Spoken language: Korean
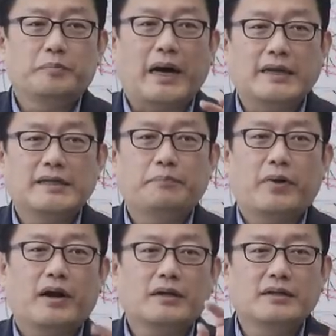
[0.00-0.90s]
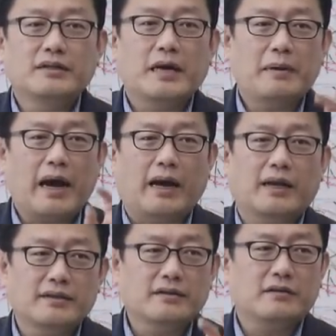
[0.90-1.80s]
돼요. 바리세파가 그나마
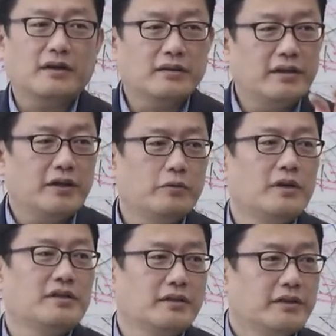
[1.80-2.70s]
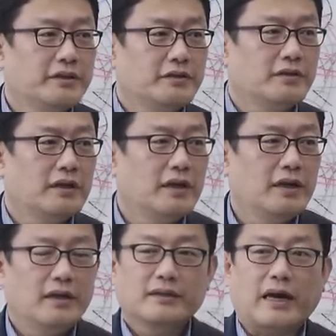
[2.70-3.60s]
알아들을 것 같으니까 욕하신 거예요.
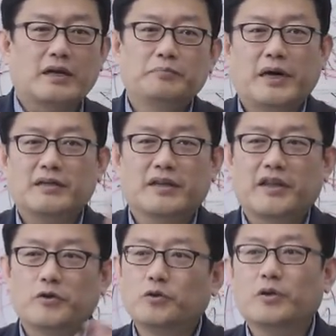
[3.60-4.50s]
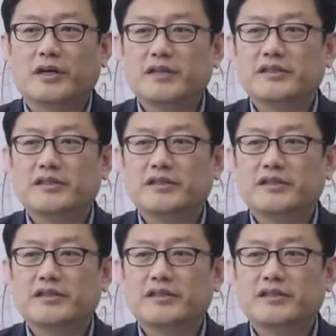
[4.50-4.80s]
다른 파들한테 욕도